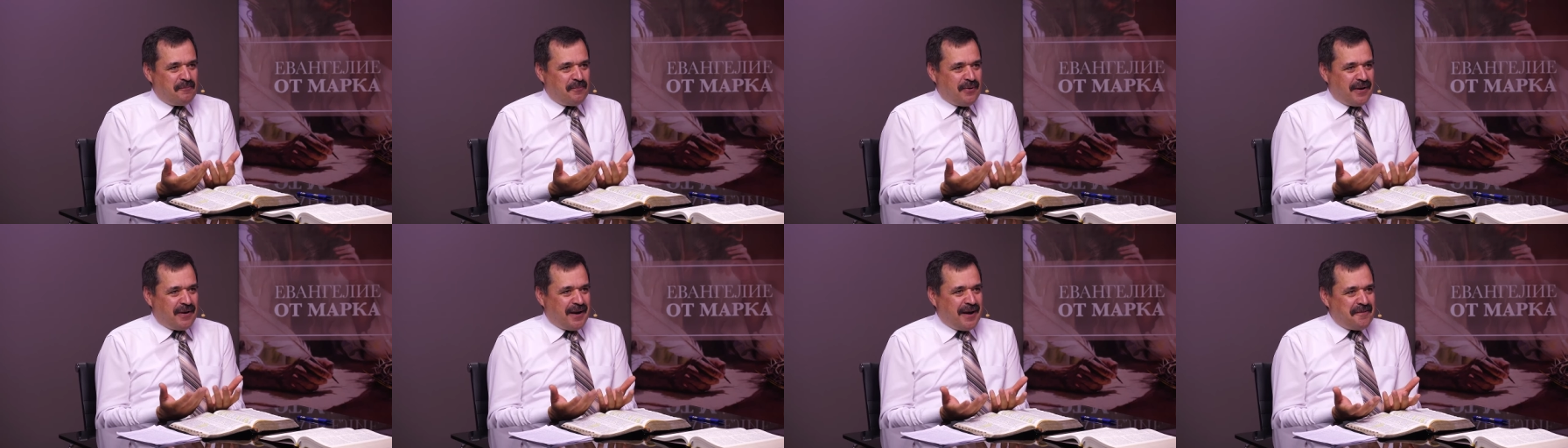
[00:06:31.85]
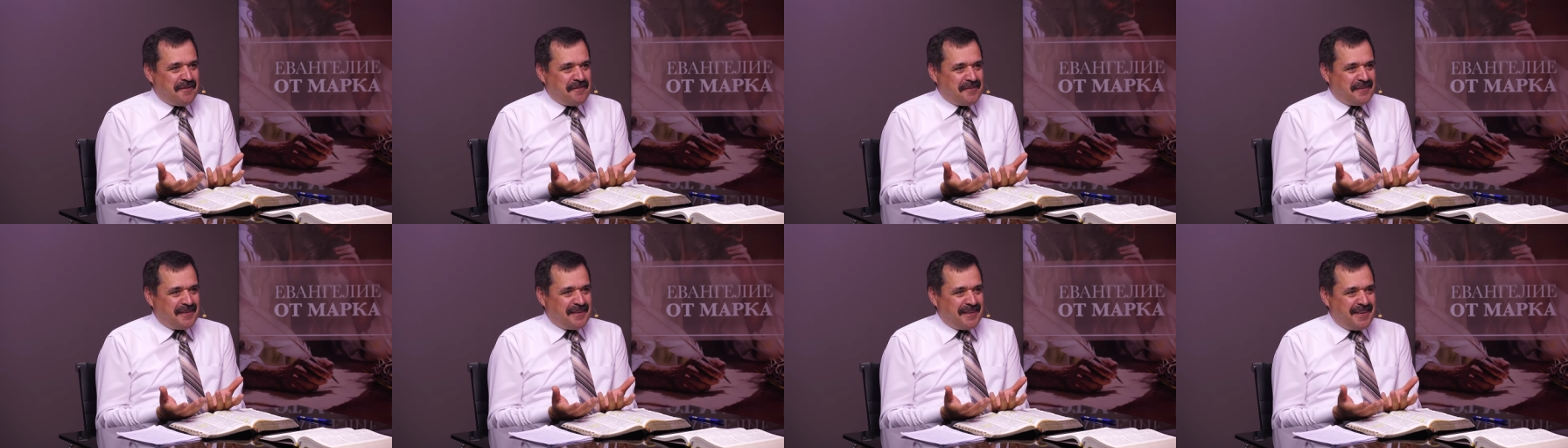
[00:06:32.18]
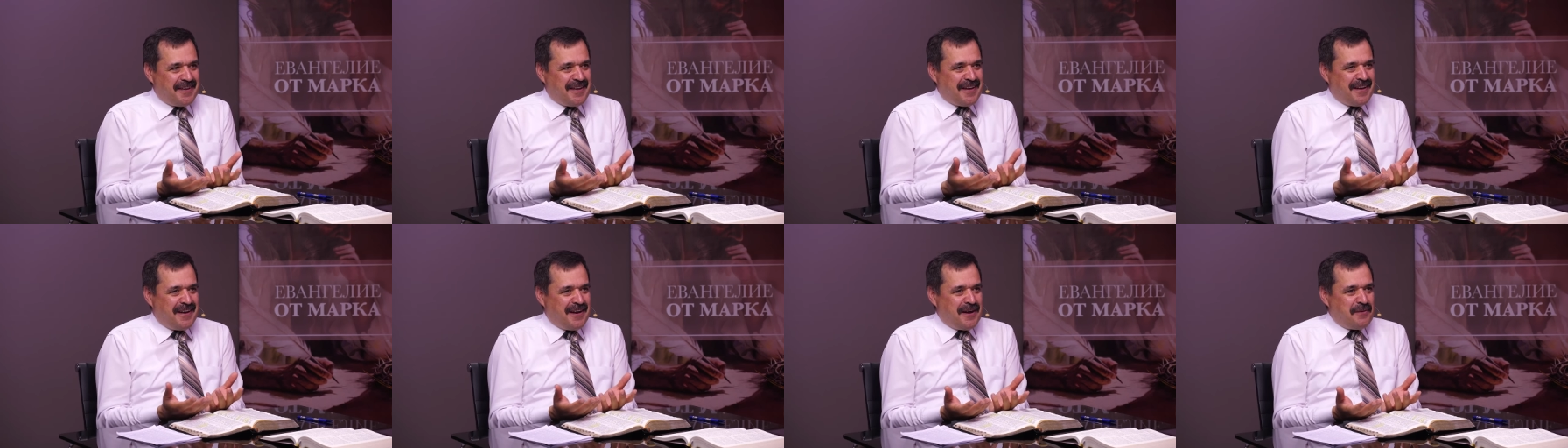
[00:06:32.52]
правила,
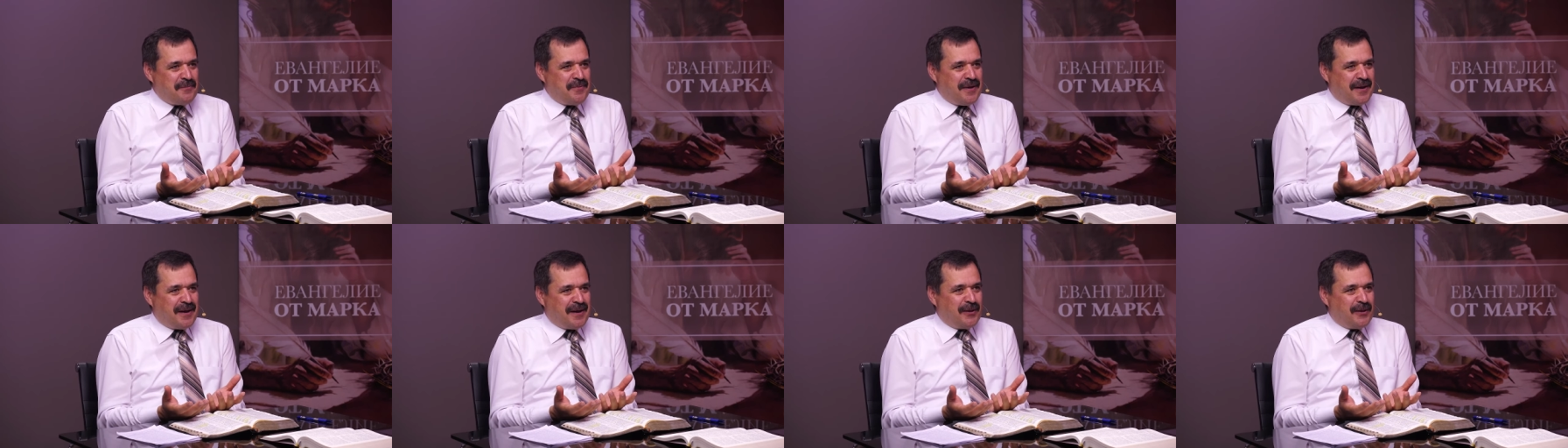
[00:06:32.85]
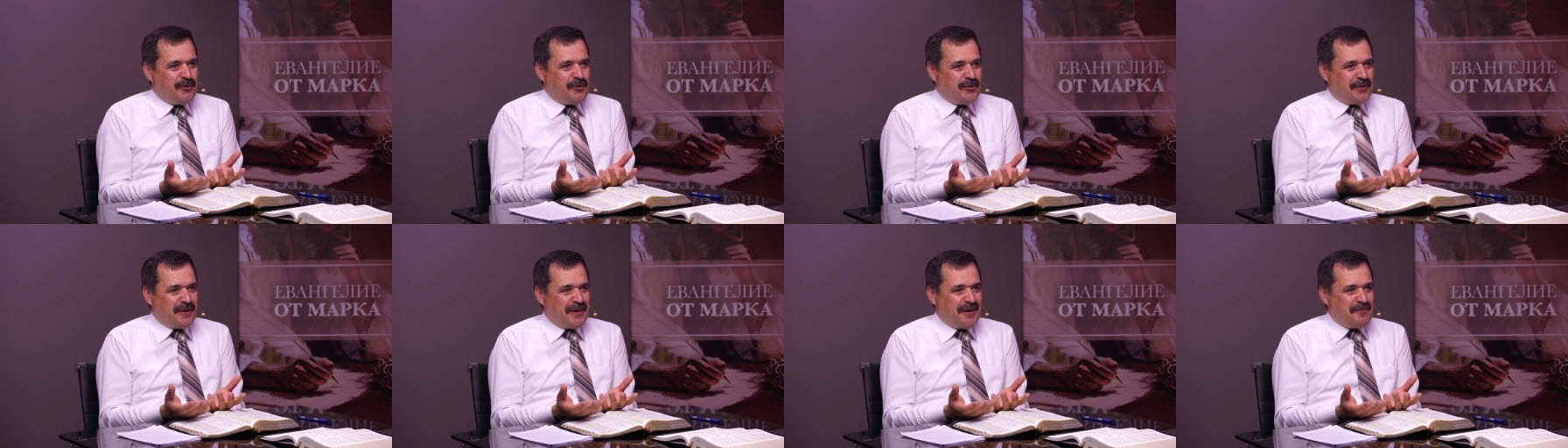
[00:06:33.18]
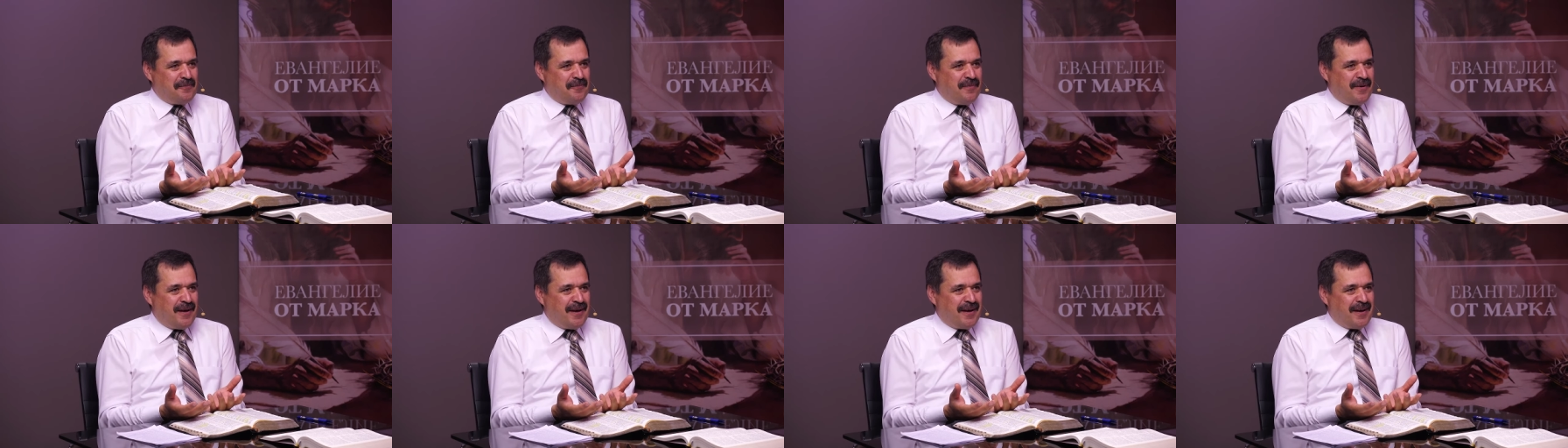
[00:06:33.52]
теоремы, которые
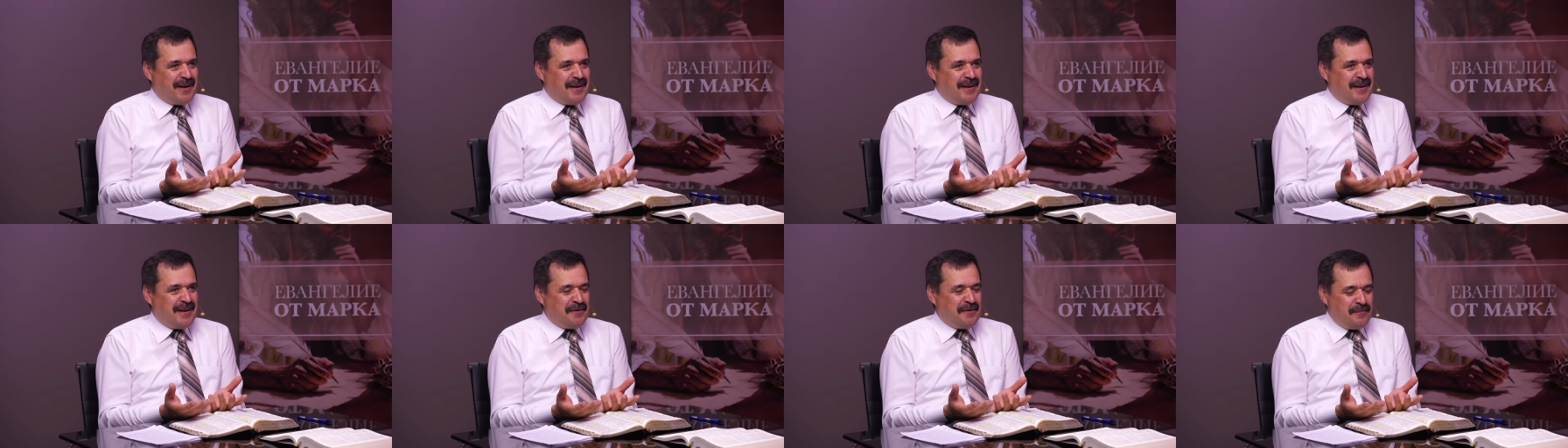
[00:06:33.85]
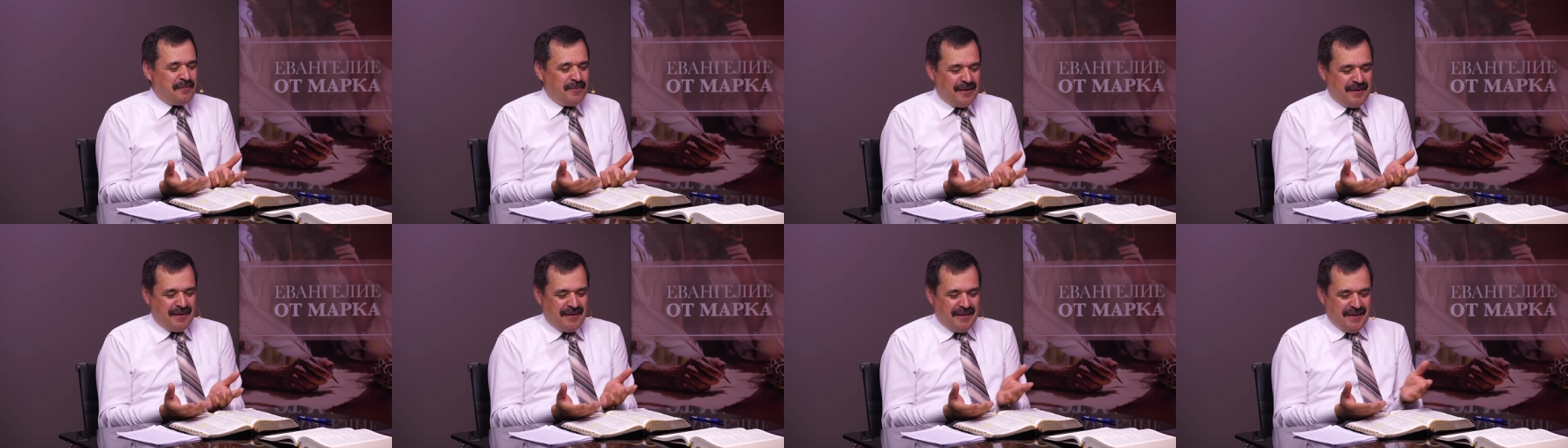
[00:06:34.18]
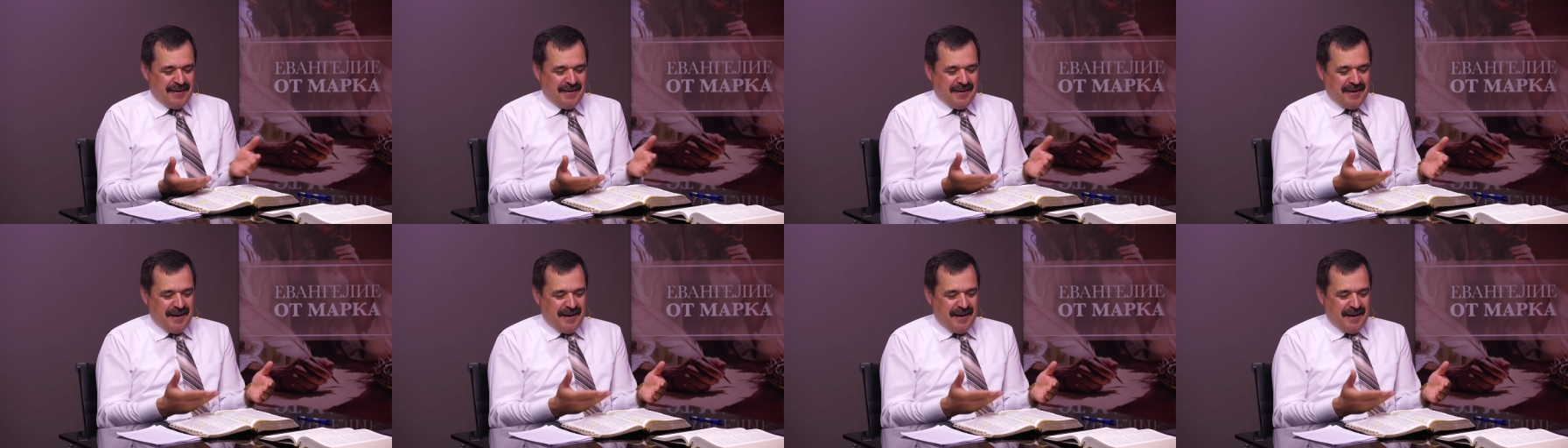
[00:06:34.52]
могли бы